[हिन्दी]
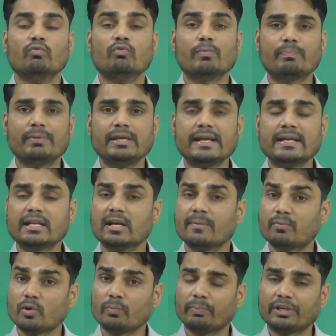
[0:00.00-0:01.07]
वो पी एंड एल
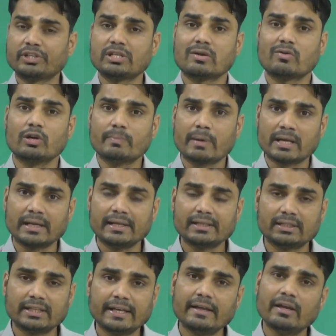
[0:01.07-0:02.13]
अप्रोप्रिएशन अकाउंट बना
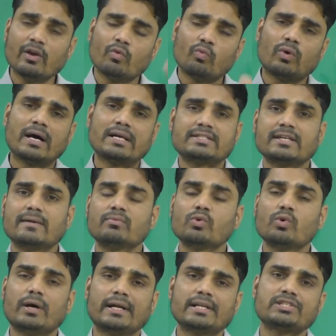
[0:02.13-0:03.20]
लेते हैं वहां से
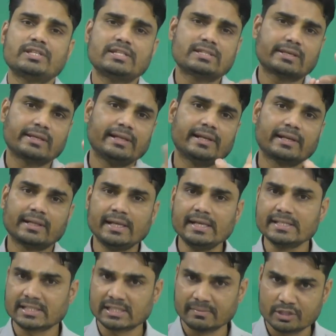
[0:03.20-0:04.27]
हमको हर चीज़
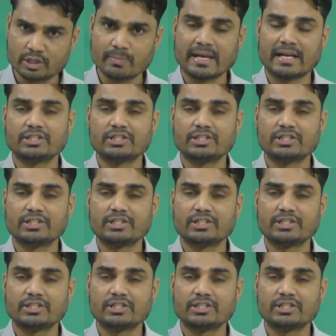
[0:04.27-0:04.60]
क्लियरली समझ में